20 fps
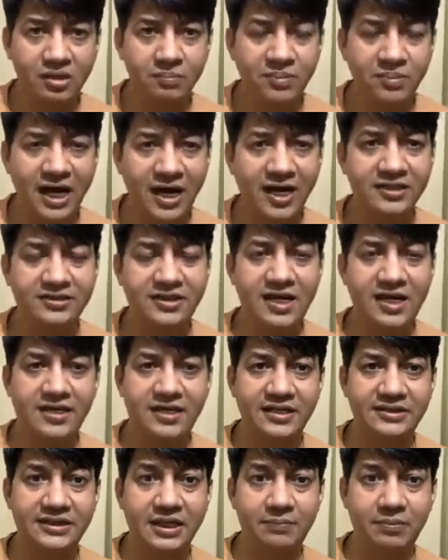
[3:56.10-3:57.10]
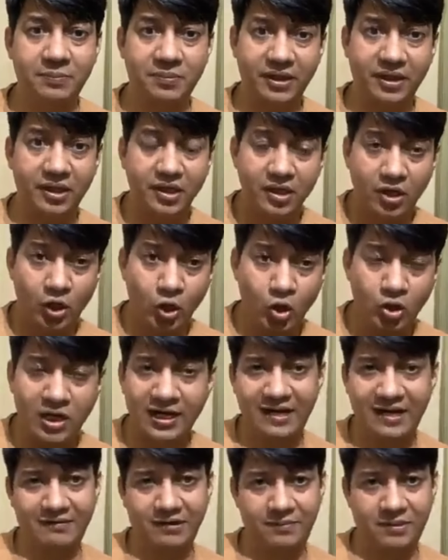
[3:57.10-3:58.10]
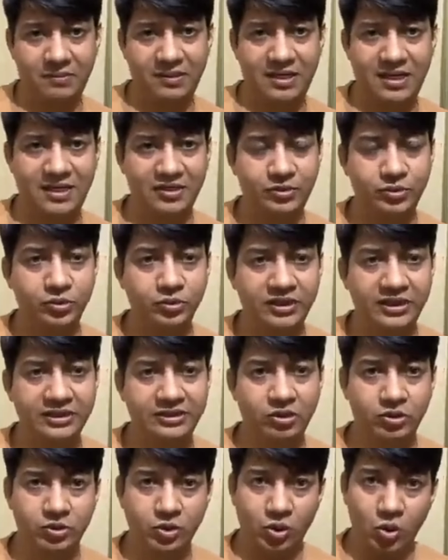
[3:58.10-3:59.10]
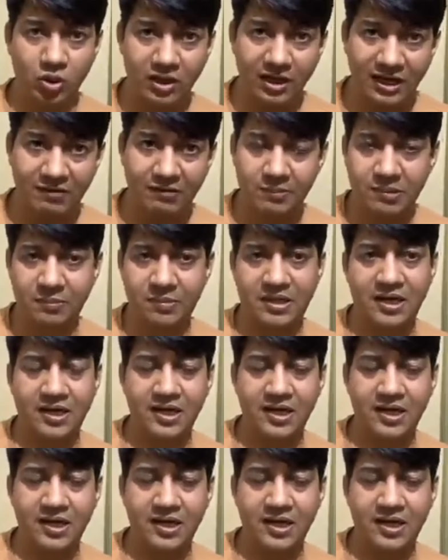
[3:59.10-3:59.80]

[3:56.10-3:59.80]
बनाना स्टार्ट कीजिए आप अपने लोकल लेवल पर बनाना शुरू कीजिए और जो लोकल लेवल पर